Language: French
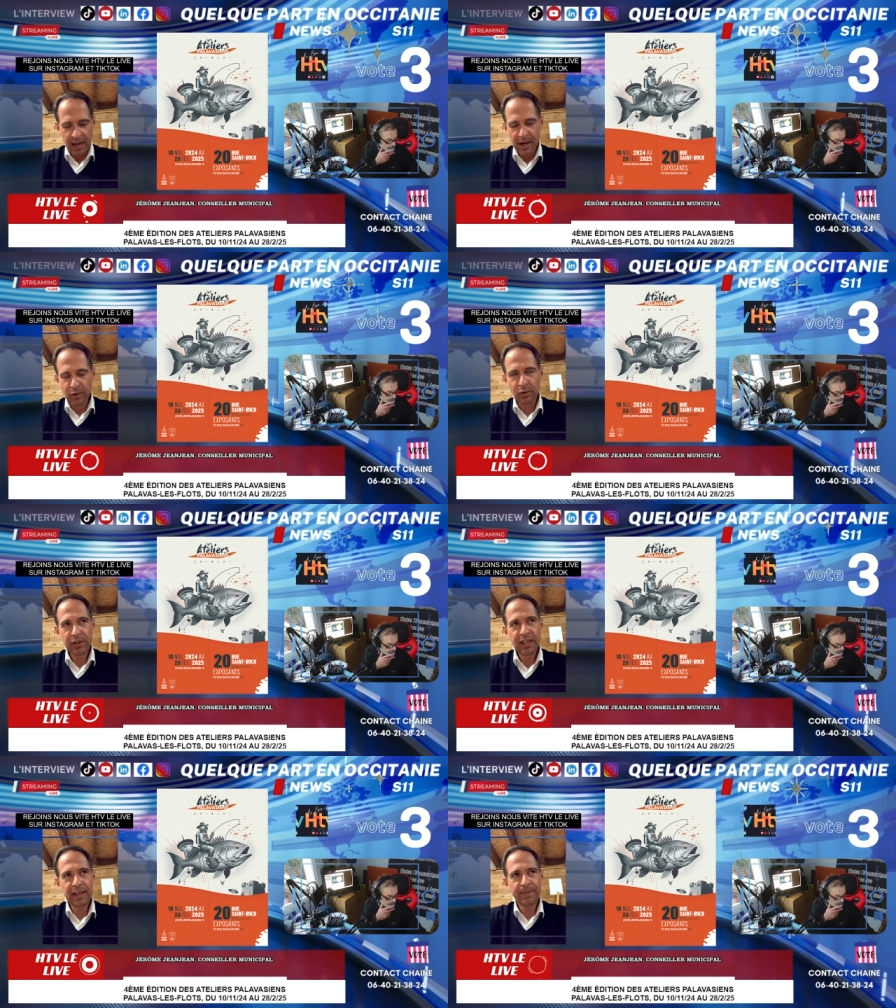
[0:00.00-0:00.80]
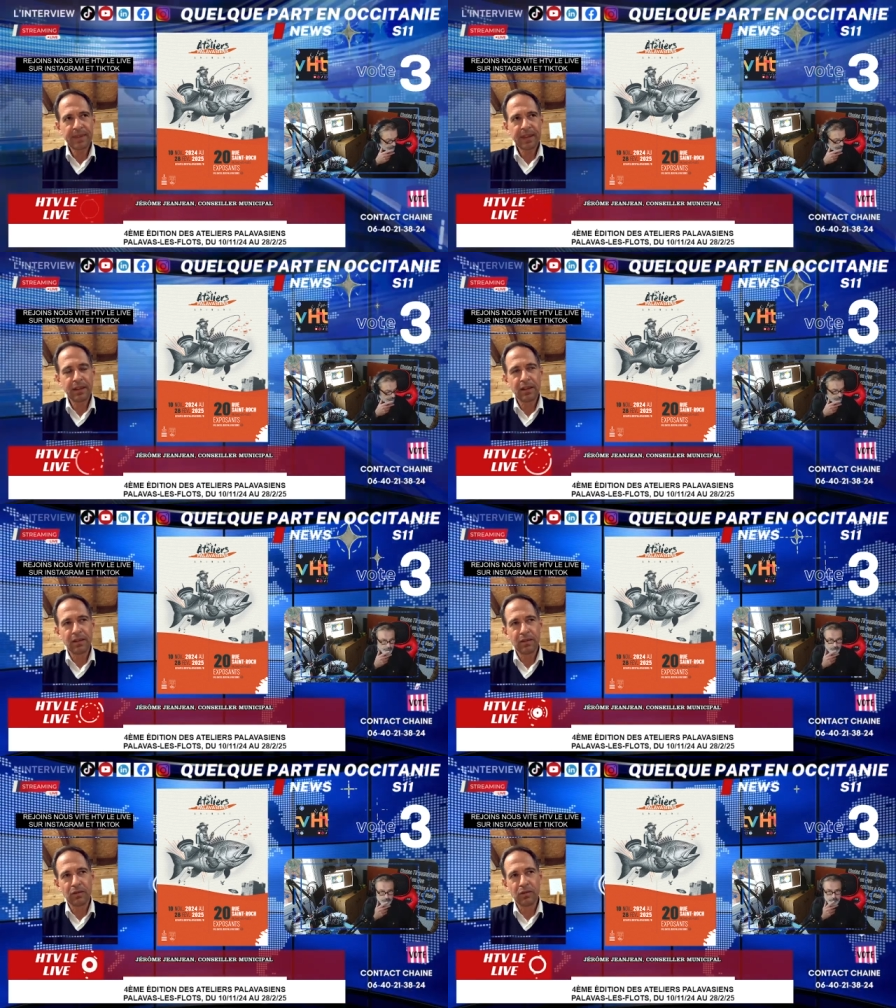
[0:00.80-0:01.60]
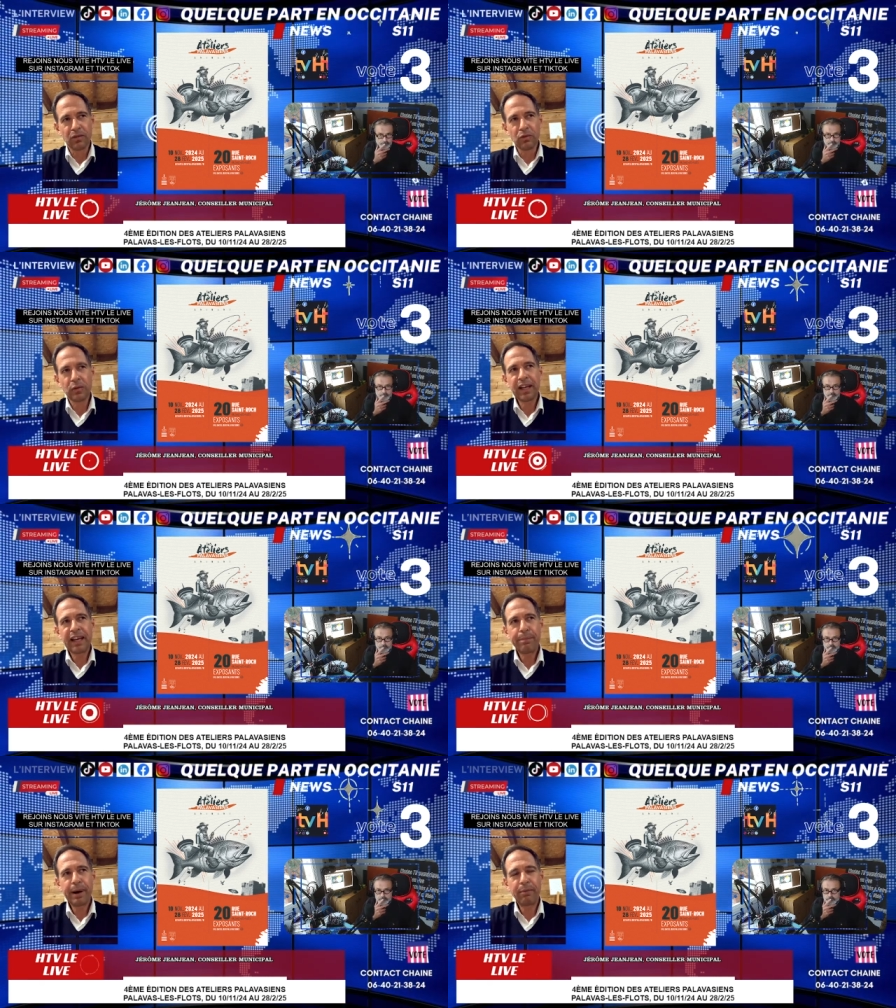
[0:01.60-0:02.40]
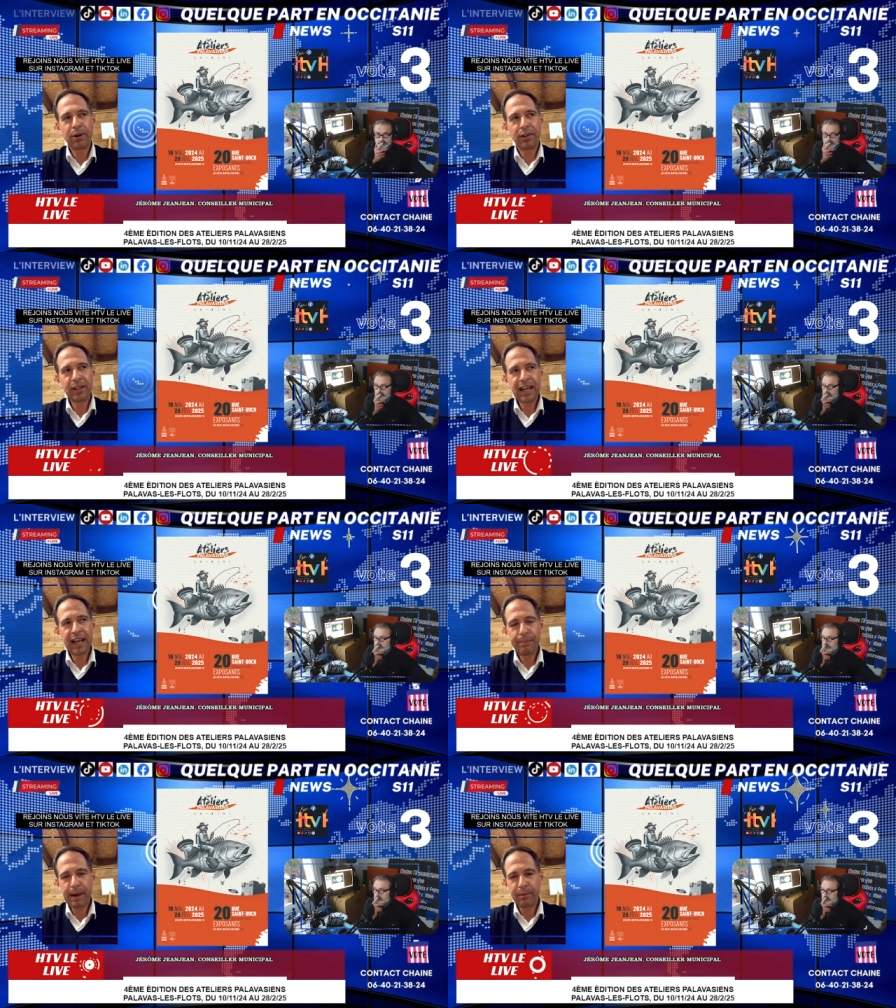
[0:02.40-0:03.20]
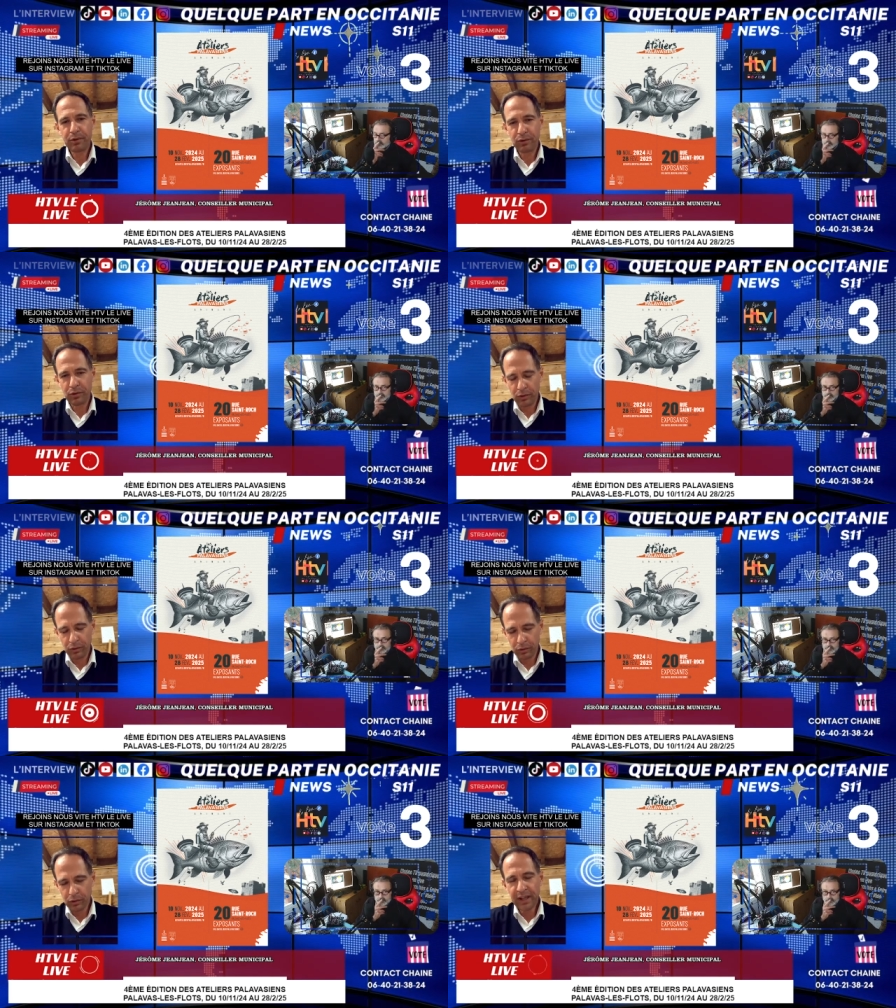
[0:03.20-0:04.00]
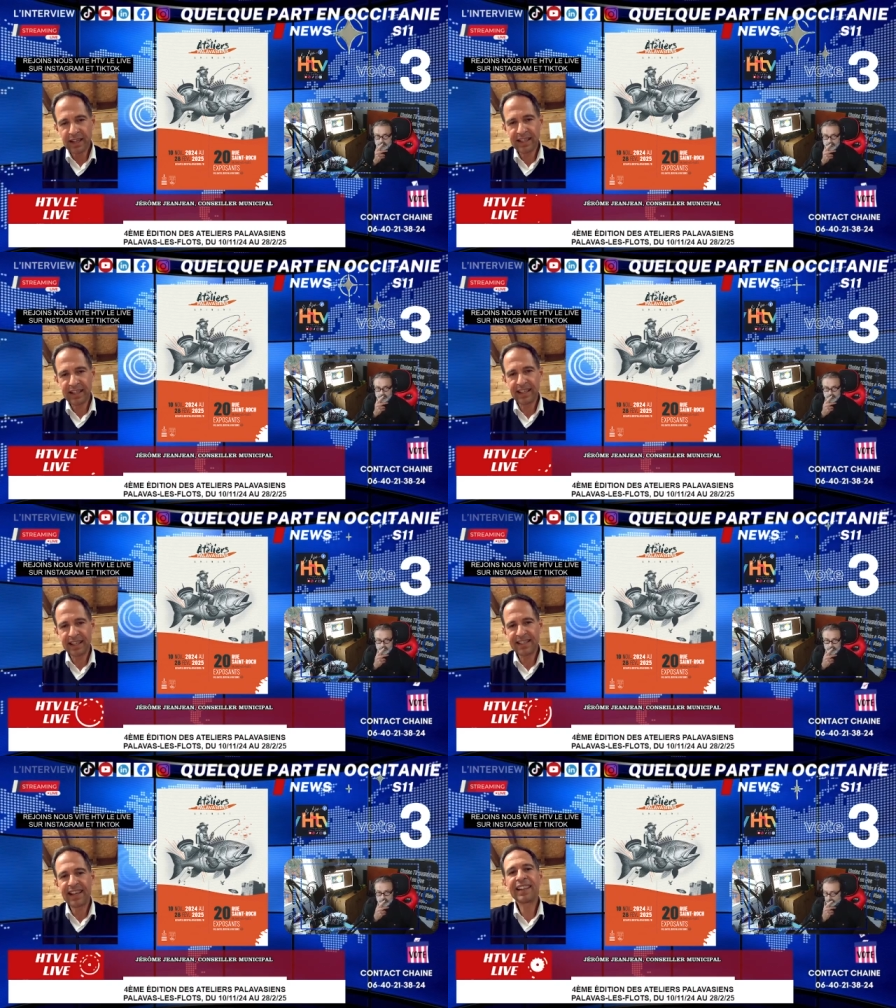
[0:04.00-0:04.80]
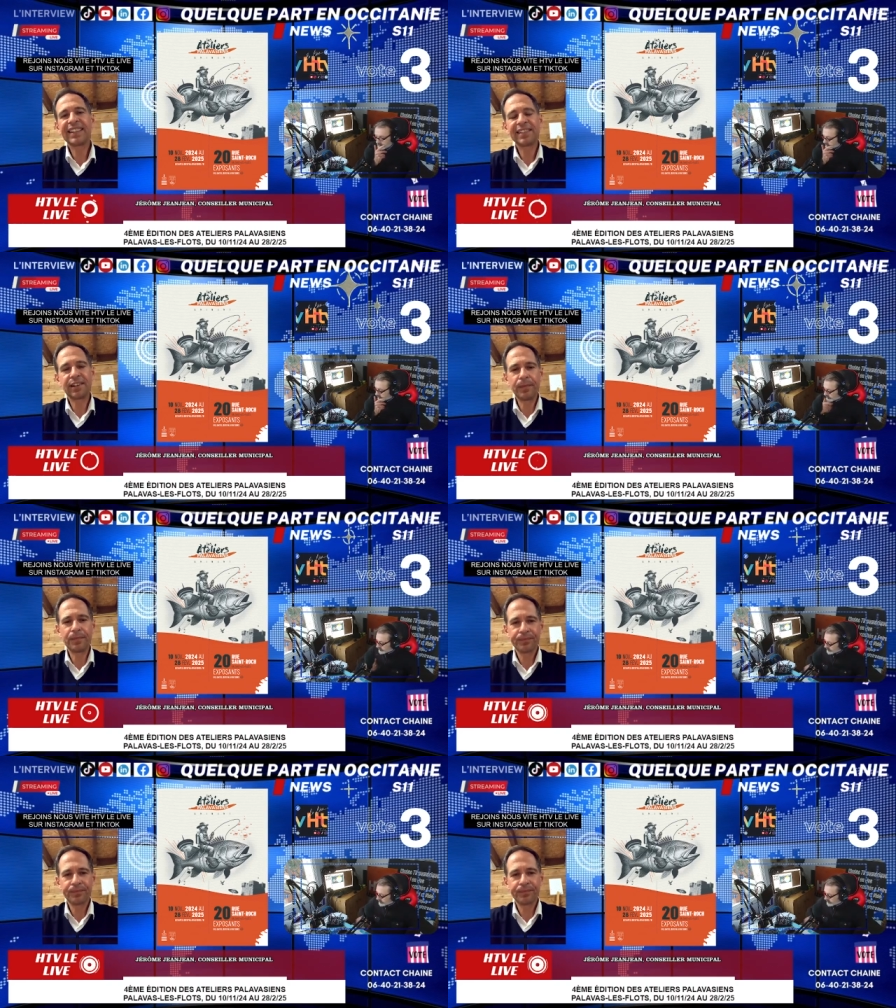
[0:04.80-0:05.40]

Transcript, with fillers: Et ils nous ont dit, nous, on est capable, on est capable de contacter des artisans